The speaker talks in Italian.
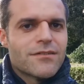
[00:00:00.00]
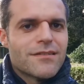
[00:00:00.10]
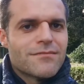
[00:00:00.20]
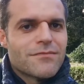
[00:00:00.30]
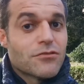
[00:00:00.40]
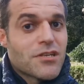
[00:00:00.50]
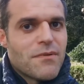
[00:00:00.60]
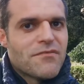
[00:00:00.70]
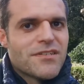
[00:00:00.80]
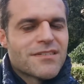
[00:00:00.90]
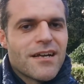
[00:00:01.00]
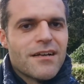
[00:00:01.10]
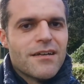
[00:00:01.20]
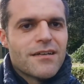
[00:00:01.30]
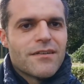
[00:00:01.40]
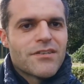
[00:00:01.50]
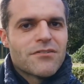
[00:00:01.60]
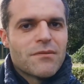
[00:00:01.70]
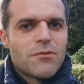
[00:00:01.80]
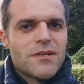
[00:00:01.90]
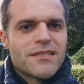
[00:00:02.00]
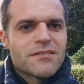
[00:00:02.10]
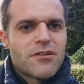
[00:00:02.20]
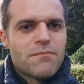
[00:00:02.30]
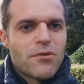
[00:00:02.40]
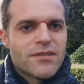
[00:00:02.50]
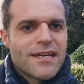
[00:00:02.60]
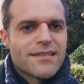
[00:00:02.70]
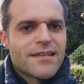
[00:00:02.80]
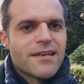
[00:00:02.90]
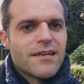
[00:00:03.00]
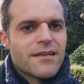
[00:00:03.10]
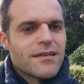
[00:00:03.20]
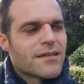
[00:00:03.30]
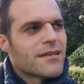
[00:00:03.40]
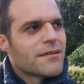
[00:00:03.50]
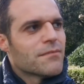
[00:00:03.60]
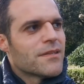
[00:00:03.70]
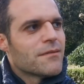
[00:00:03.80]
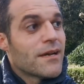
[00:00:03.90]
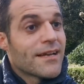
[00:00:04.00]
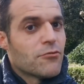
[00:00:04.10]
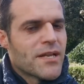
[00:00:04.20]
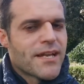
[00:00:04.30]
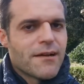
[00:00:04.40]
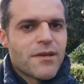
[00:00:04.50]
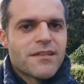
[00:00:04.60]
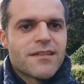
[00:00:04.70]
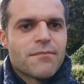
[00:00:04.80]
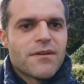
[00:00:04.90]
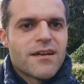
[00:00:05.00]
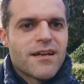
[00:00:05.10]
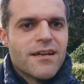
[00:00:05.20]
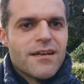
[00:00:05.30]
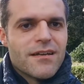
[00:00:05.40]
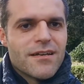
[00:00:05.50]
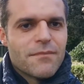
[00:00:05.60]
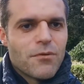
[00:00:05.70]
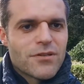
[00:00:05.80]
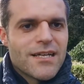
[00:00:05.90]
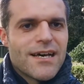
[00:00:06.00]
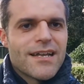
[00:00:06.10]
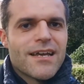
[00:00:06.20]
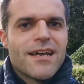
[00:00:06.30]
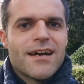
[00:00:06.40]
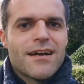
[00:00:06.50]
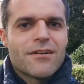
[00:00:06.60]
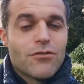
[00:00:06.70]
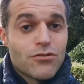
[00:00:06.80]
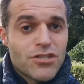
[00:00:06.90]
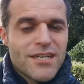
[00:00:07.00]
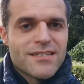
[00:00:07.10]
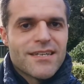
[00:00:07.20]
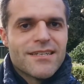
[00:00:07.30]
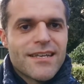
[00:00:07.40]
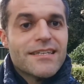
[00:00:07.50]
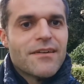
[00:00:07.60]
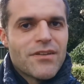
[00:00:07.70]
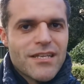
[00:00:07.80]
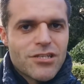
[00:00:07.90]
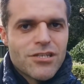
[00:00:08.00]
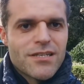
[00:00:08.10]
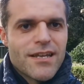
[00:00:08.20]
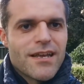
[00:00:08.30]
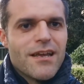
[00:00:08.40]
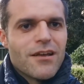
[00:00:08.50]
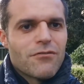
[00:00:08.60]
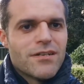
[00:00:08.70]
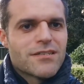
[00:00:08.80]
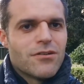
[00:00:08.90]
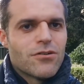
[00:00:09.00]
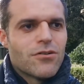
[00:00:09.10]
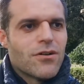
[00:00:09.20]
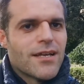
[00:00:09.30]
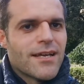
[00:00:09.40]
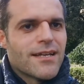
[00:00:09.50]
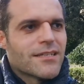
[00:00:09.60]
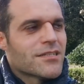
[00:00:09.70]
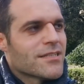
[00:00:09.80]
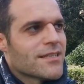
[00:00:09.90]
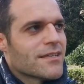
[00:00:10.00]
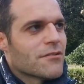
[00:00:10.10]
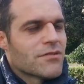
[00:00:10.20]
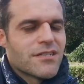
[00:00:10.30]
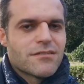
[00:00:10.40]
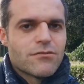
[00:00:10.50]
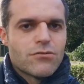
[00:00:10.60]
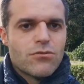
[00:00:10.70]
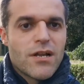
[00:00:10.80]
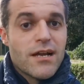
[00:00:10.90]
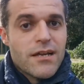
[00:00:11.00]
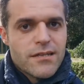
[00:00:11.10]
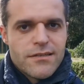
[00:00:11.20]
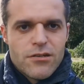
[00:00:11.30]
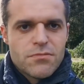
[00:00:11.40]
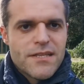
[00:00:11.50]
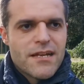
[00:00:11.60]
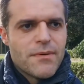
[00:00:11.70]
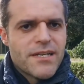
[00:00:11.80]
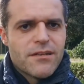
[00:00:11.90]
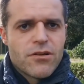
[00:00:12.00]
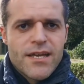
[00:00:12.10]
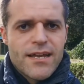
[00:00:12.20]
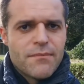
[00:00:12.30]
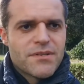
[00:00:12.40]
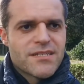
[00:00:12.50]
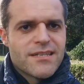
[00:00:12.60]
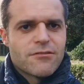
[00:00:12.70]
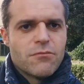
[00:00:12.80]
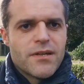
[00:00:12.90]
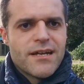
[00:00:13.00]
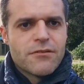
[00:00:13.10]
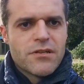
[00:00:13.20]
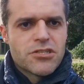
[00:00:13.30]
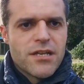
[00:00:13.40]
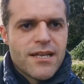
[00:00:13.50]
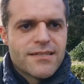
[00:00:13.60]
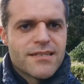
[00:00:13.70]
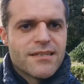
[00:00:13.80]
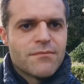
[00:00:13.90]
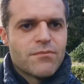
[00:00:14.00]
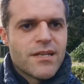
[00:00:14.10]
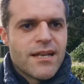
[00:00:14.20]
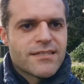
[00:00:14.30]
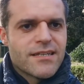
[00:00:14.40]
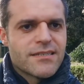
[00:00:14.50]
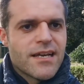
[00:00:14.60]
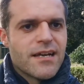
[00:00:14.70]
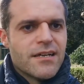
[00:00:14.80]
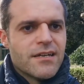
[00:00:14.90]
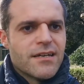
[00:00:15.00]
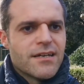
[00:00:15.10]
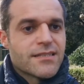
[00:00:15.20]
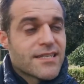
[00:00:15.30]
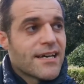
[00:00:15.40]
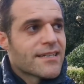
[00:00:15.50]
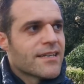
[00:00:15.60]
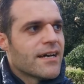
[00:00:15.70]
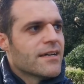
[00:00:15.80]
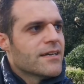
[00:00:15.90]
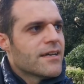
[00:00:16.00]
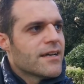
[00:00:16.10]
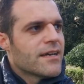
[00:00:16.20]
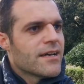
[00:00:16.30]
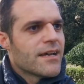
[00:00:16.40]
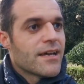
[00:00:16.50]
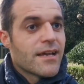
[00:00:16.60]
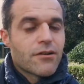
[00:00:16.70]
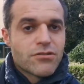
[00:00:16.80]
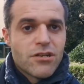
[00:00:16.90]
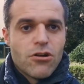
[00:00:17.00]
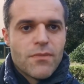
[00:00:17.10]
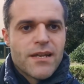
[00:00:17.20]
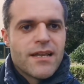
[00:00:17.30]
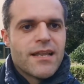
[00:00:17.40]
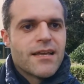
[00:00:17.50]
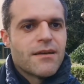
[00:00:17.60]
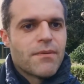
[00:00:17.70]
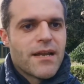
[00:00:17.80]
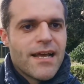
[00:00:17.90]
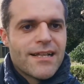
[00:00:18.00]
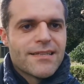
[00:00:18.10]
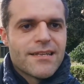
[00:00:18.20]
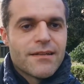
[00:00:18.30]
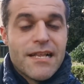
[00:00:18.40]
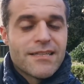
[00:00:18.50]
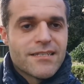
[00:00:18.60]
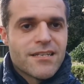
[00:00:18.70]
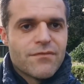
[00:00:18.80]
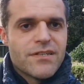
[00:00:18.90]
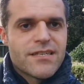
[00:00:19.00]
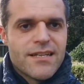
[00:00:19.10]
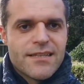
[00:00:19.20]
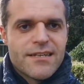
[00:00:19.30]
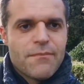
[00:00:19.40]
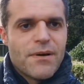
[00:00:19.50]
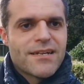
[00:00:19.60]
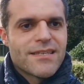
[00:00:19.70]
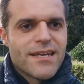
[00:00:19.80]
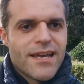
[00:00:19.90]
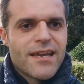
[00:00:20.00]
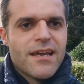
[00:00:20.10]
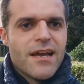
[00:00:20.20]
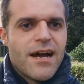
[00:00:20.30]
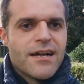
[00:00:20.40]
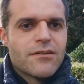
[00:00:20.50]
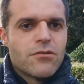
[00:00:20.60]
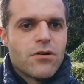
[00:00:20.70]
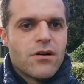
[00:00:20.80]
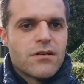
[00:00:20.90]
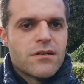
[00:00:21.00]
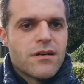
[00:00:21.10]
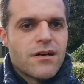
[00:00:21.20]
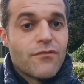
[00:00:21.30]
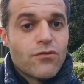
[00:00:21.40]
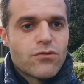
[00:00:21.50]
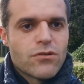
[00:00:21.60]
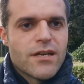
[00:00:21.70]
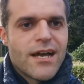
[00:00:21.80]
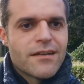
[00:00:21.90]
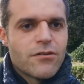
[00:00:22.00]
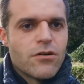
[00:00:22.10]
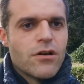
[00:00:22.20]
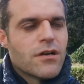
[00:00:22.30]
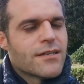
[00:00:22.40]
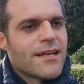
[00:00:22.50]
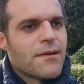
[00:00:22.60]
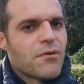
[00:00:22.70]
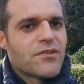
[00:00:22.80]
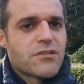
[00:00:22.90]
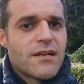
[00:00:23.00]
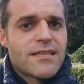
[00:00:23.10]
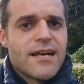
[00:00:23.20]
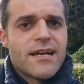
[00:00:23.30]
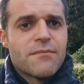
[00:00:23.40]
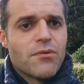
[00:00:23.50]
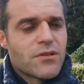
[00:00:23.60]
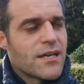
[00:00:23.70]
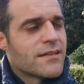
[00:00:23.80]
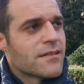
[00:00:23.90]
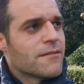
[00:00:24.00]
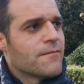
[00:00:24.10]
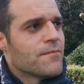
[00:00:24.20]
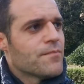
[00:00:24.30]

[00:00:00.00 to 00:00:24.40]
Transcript: eh, non si è mai vista, deve essere una mobilitazione importante eh, anche numericamente per eh, portare a conoscenza di chi deve decidere quali sono le necessità di questa struttura, dell'ospedale marino che ha rappresentato rappresentato per anni un'eccellenza nella sanità eh, sarda, e, così come nelle, per altri, gli altri servizi, gli altri reparti che hanno eh, avuto e hanno delle professionalità importanti.